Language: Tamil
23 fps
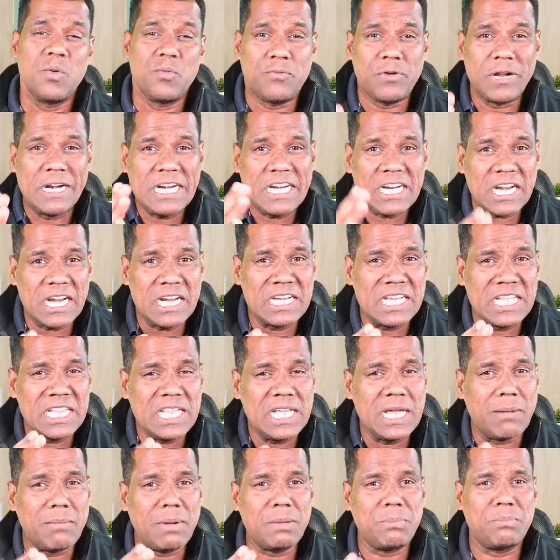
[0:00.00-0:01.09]
ஃபெடரல்
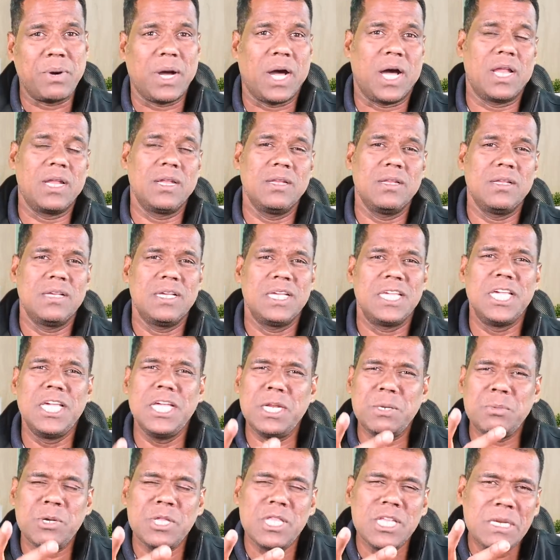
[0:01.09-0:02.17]
நிதி அமைப்பால்
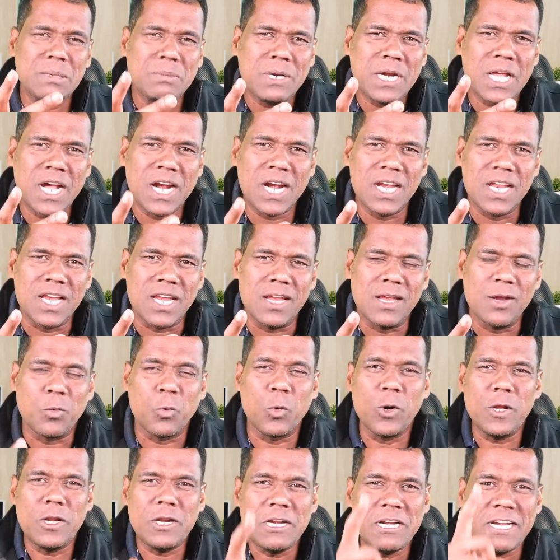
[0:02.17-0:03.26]
இருபது நிமிடங்களில்
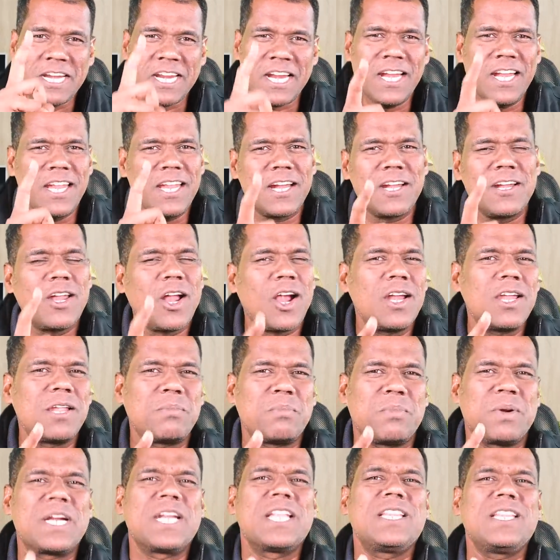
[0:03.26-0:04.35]
ஒரு டிரில்லியன்
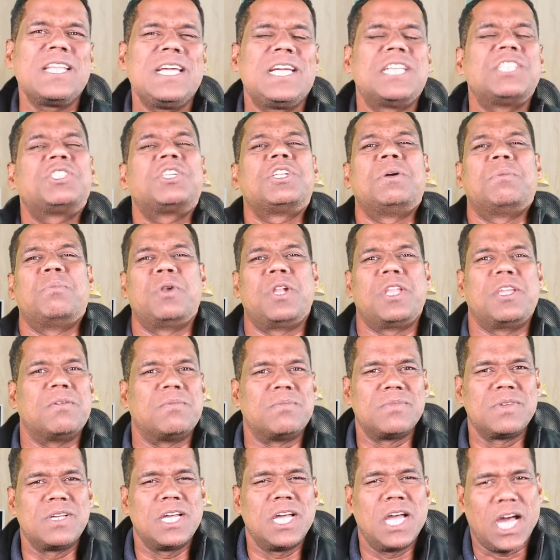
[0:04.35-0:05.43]
டாலர் பணத்தை அச்சிட
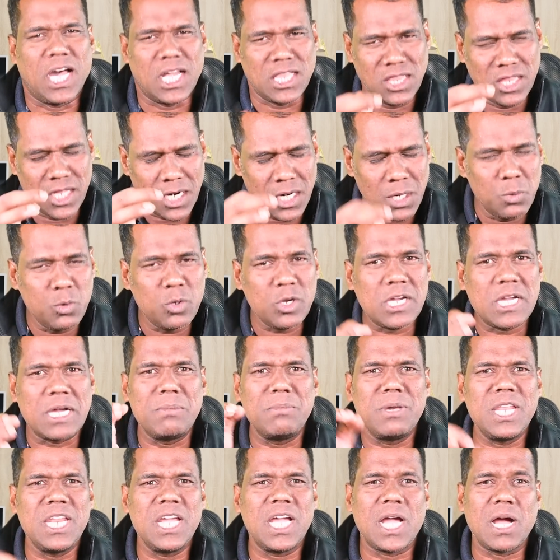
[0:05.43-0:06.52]
முடியும் அந்த அளவுக்கு
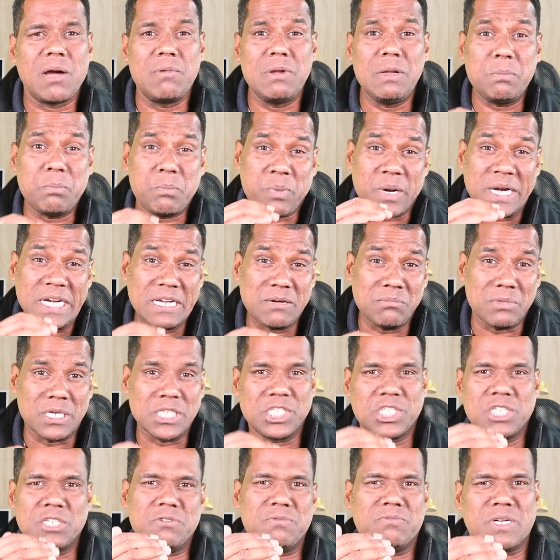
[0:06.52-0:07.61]
அமெரிக்காவில் பணம்
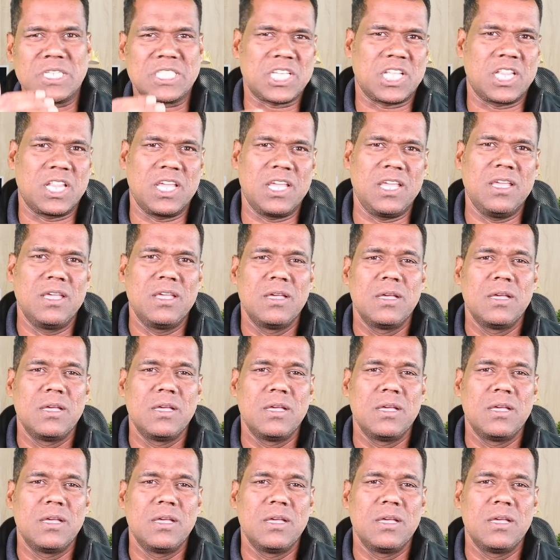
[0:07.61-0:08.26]
அச்சிடும் வசதி